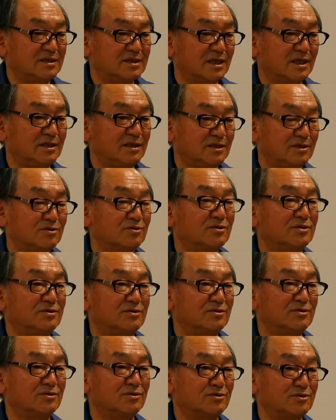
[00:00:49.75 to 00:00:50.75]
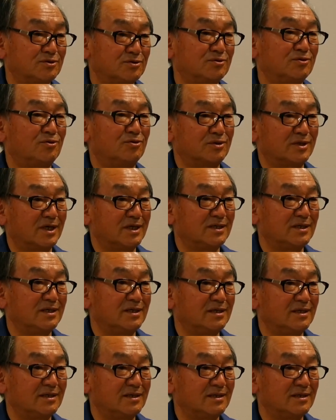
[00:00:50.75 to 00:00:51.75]
社員一人一人の集合体
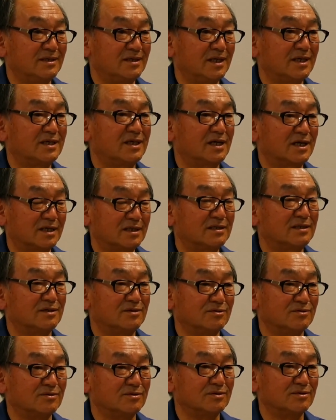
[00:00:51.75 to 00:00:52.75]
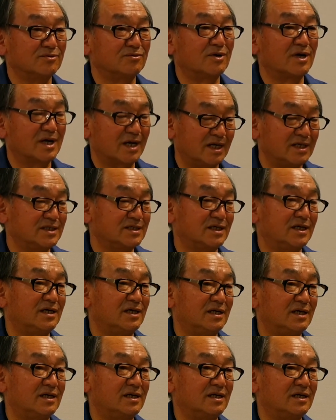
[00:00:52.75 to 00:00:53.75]
で出来上がっているのが会
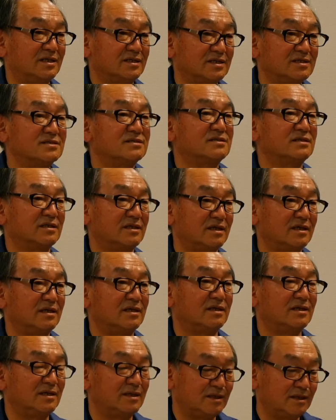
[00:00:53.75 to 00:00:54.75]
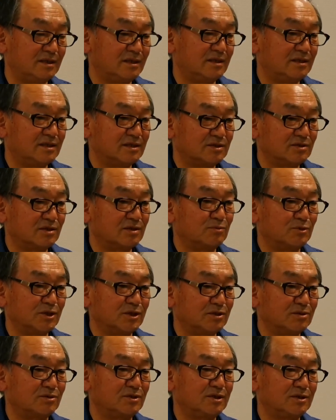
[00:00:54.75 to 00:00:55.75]
社ですので、それはもう
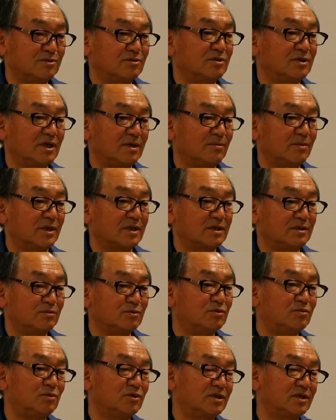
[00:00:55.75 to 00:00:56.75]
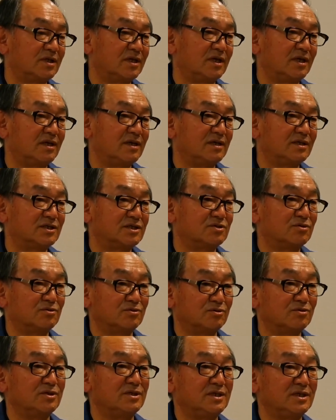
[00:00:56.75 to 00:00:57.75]
一人一人がやっぱ希望を持って仕
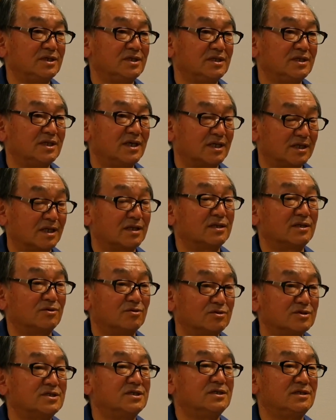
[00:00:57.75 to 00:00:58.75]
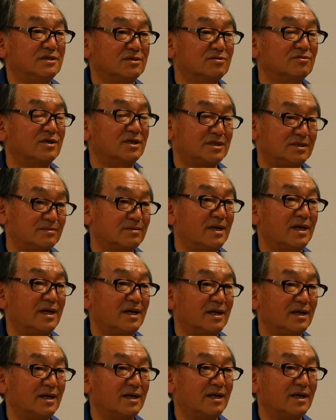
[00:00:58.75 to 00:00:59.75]
事に当たってほしいっていうのが一
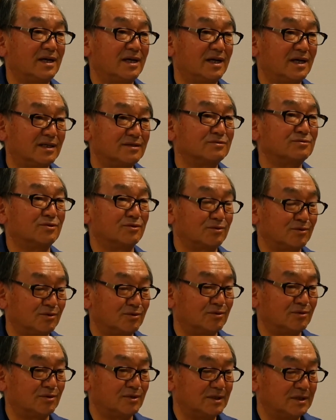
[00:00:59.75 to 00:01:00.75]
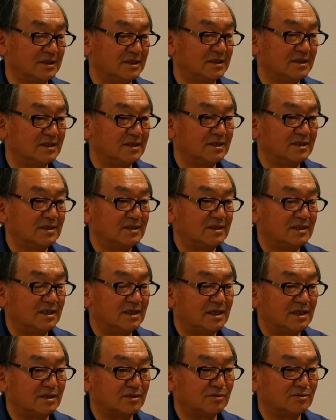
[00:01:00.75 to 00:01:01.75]
番あるのと。
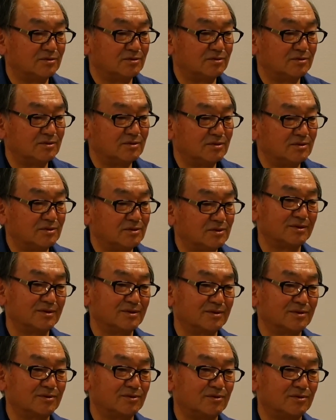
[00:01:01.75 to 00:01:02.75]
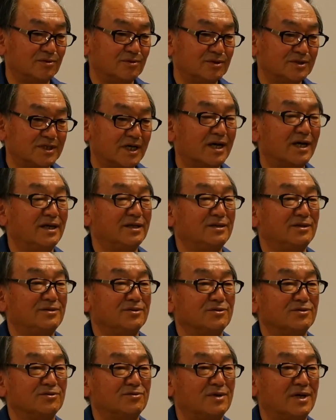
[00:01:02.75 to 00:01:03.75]
あのこう社会っ
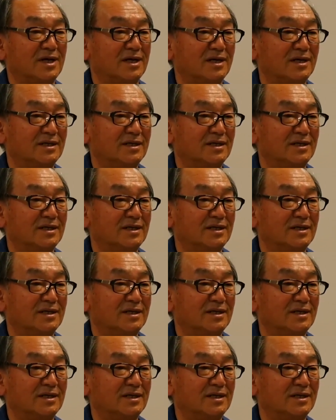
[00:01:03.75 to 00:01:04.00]
ていうのは